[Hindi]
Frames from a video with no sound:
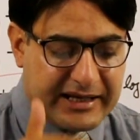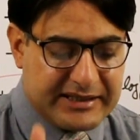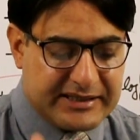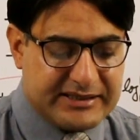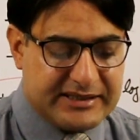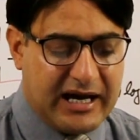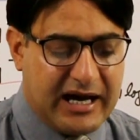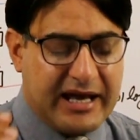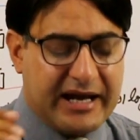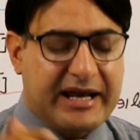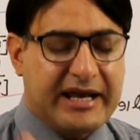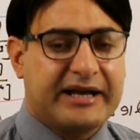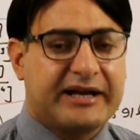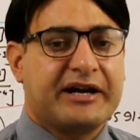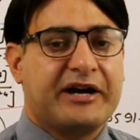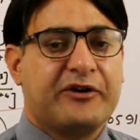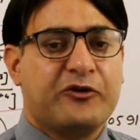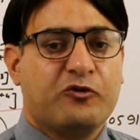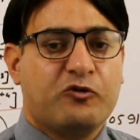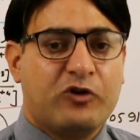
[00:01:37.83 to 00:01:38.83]
के सारे
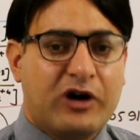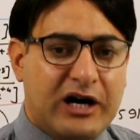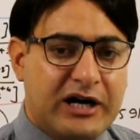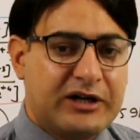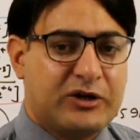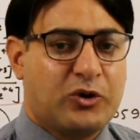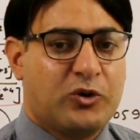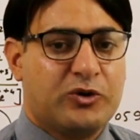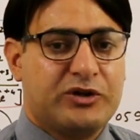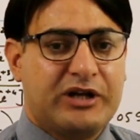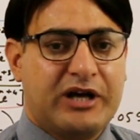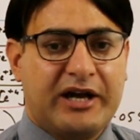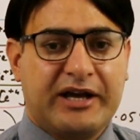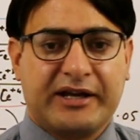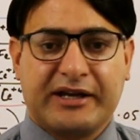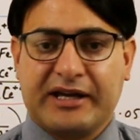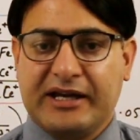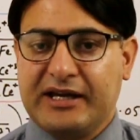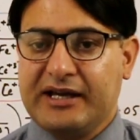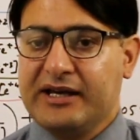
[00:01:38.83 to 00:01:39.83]
कन्वर्ट हो
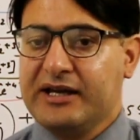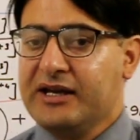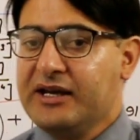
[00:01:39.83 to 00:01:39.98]
जाएंगे